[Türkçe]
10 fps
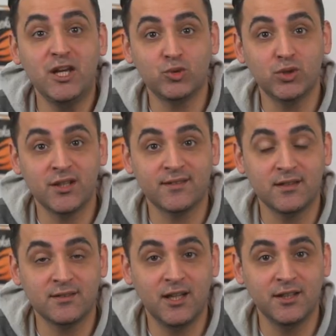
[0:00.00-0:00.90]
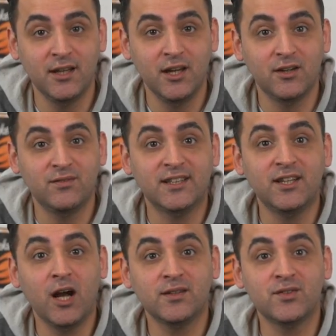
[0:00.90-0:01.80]
5 dolara satılan
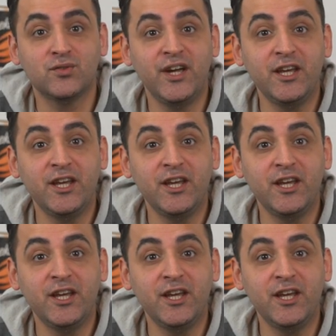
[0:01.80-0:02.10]
ve Douglas